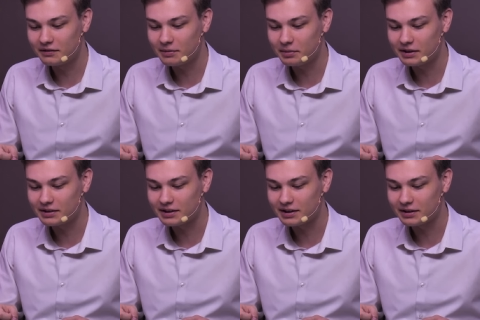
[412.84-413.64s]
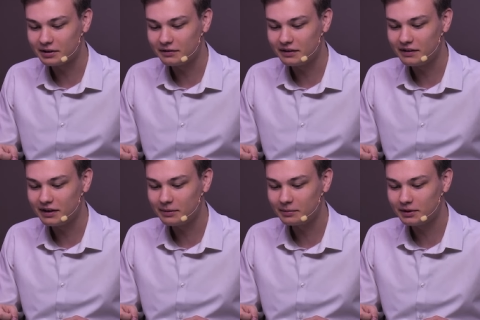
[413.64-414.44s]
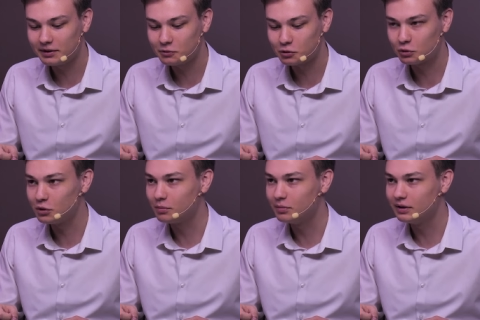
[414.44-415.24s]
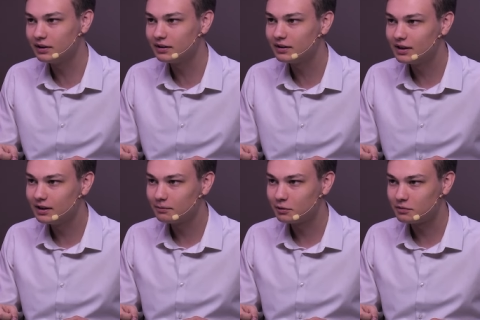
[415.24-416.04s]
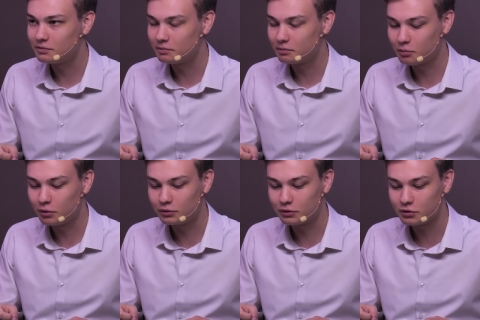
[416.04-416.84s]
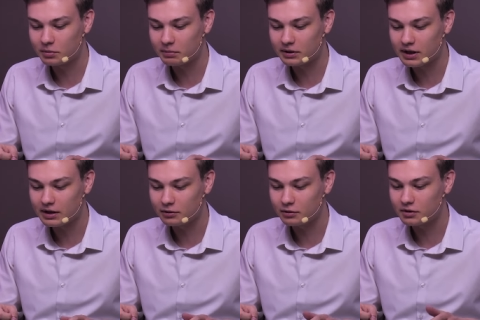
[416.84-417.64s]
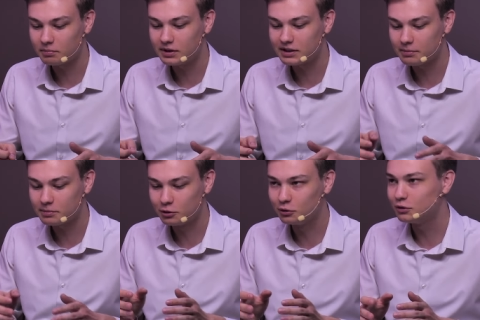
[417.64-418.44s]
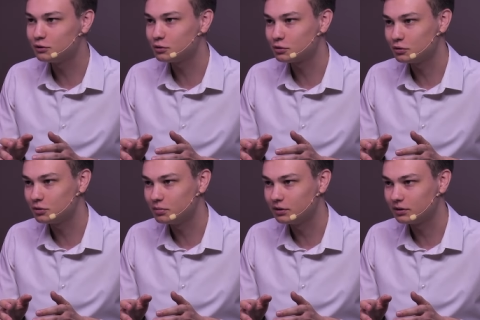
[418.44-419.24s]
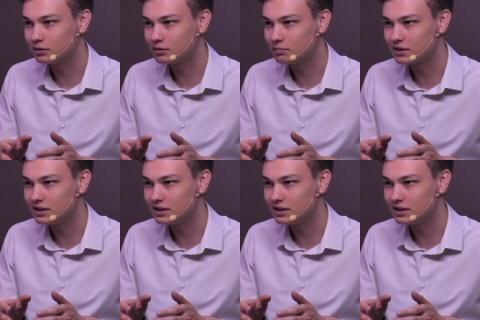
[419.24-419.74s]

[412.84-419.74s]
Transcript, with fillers: вдова принесла 2, лепты, это все, что у нее было, то есть полностью все пропитание, то есть она принесла абсолютно все, что у нее было. То есть